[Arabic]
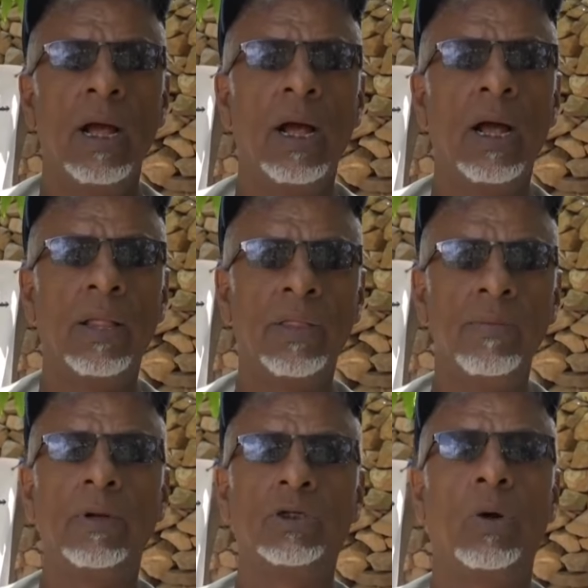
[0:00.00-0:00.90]
آه،
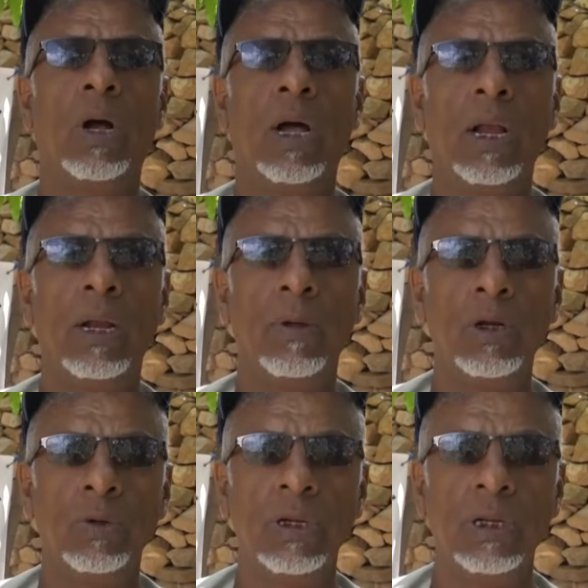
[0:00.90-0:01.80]
ضمن مشروعها
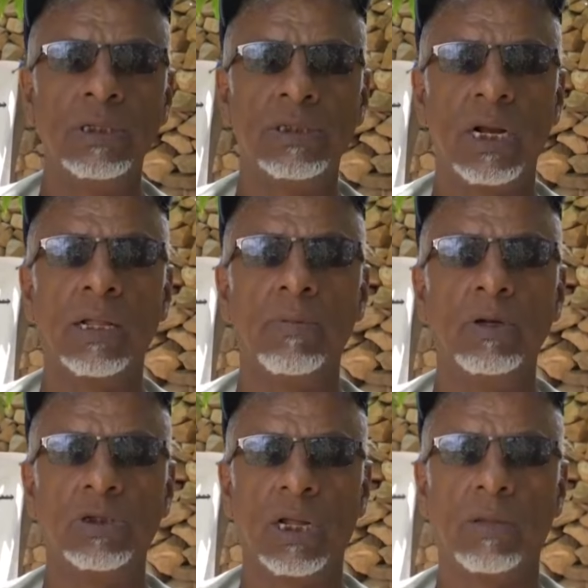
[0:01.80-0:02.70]
المليوني لزراعة
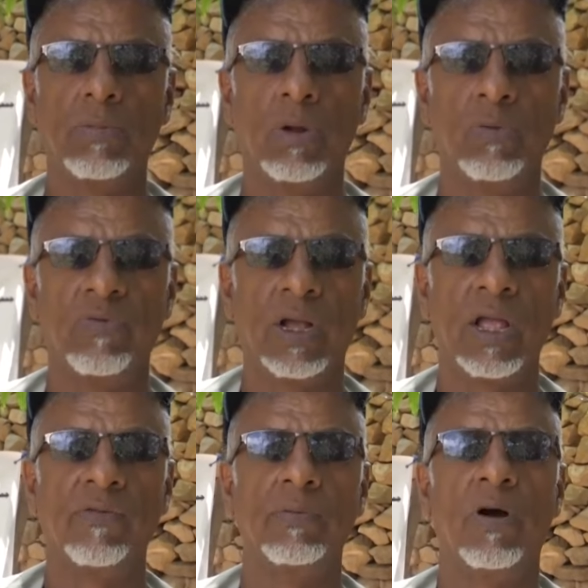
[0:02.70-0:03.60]
مليون شجرة بون
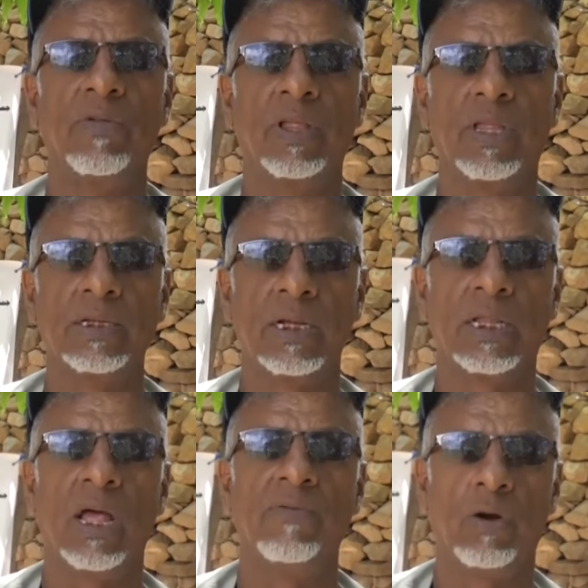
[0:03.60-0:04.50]
وفاكهة في محافظة تاسع
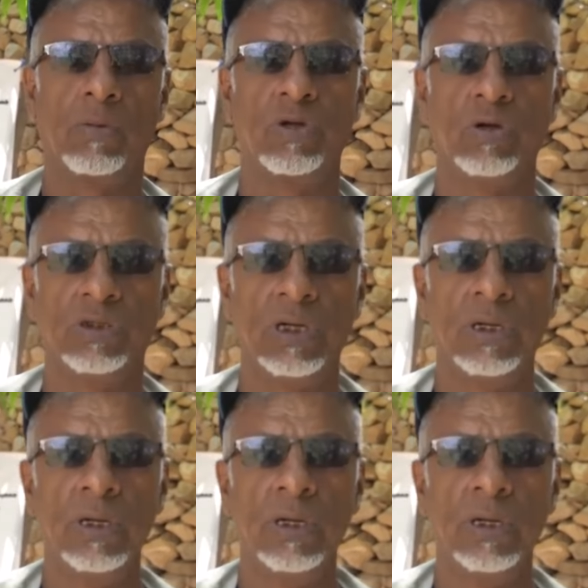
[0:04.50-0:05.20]
حتى 2025